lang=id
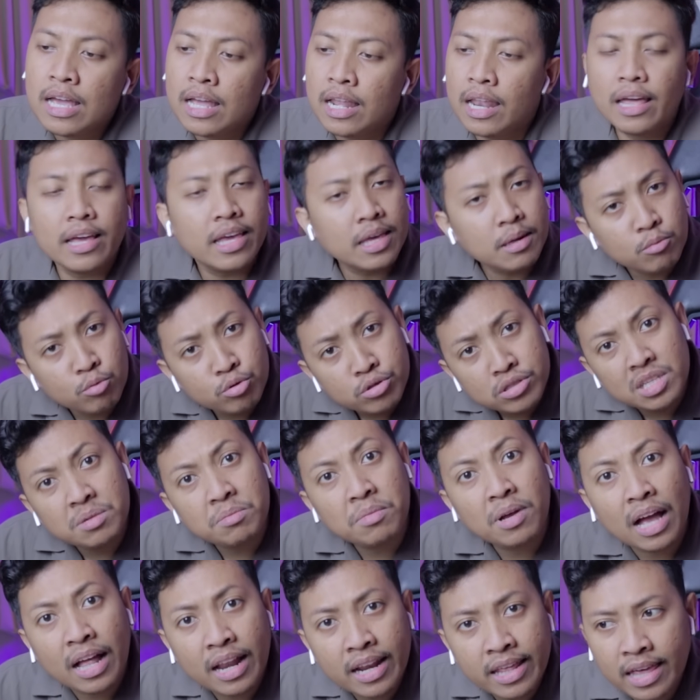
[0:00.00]
lagi
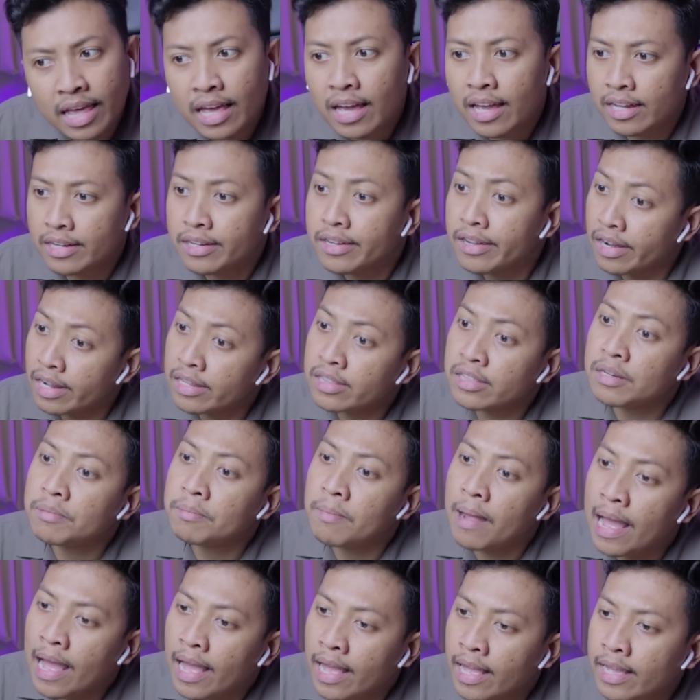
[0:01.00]
musim kali ya kendaraan
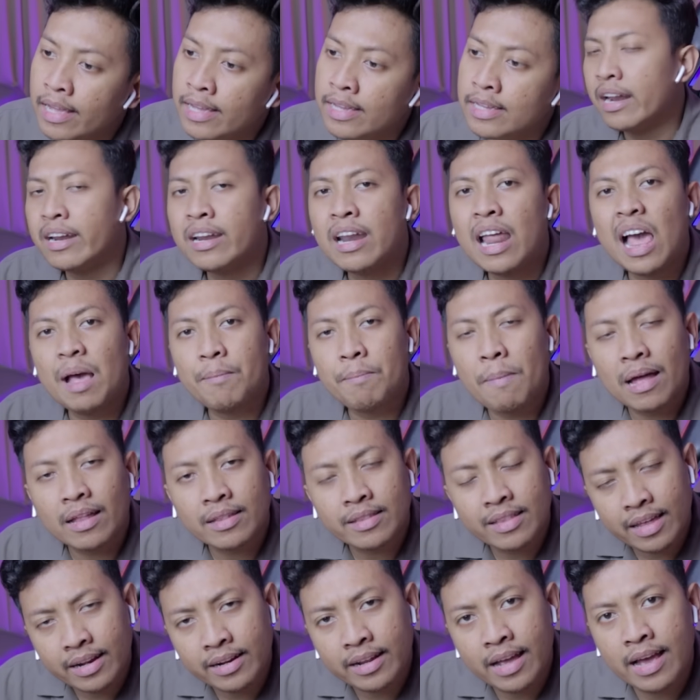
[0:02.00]
terbang karena
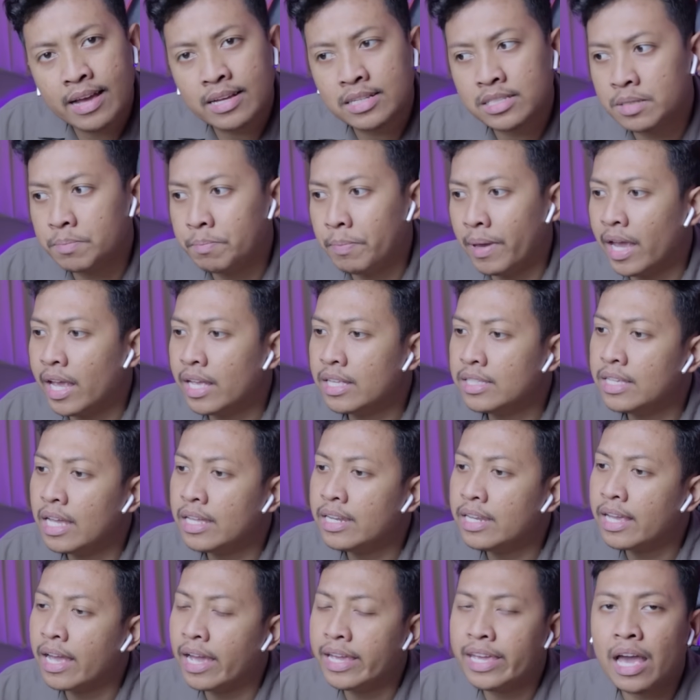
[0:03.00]
avatar guys pengen
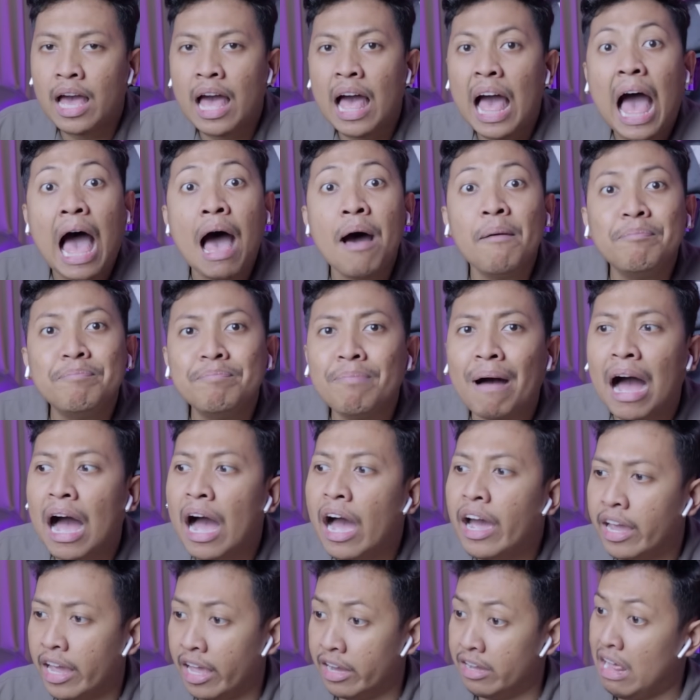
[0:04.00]
jadi kayak apa
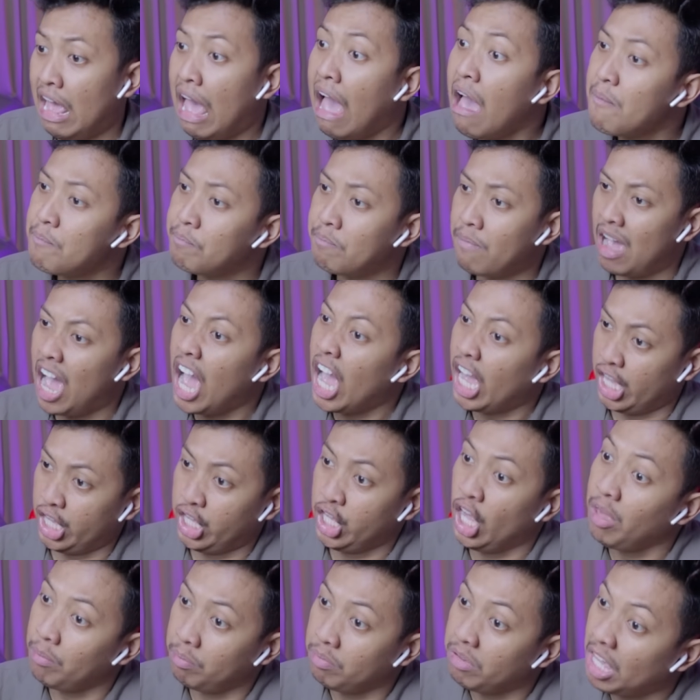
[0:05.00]
ya kan apa
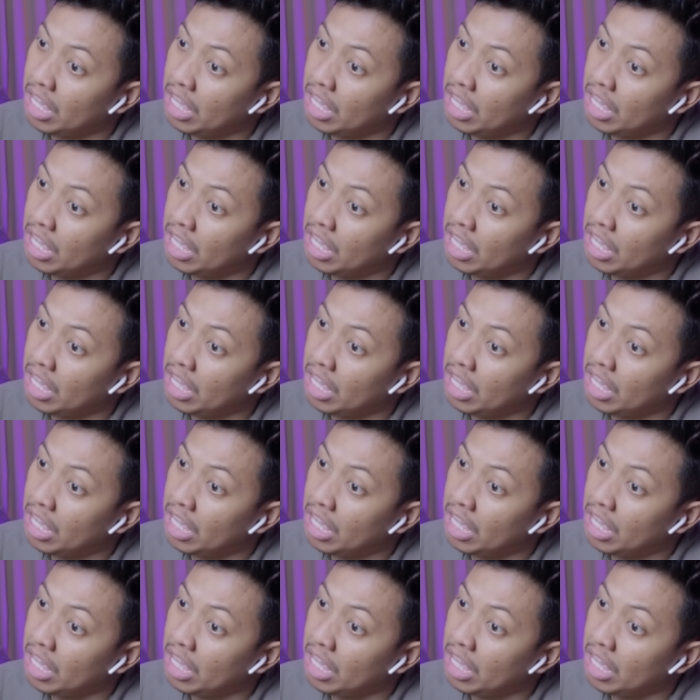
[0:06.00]
yip